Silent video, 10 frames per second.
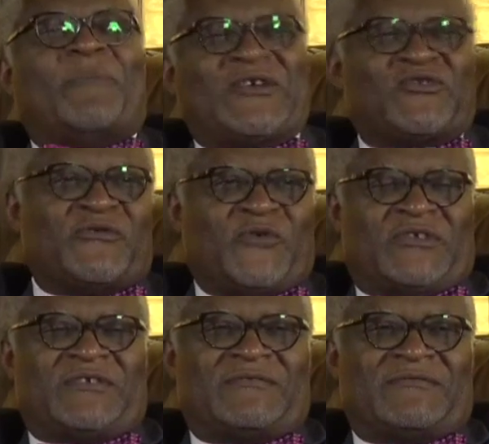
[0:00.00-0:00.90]
passe au
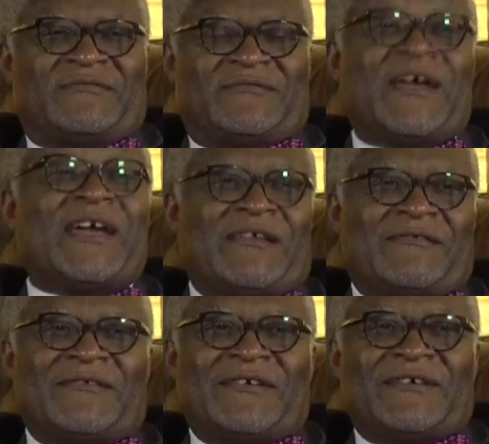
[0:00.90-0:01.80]
vote. Eh,
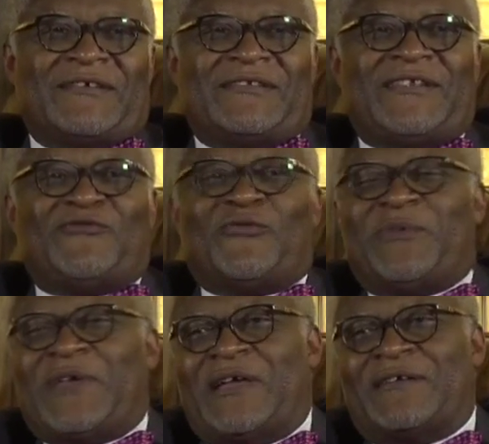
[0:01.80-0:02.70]
dites-vous
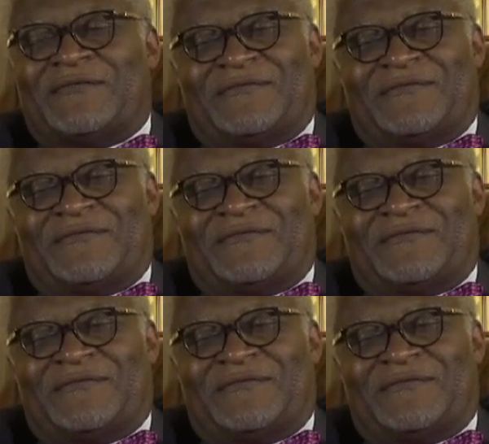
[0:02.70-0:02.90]
bien,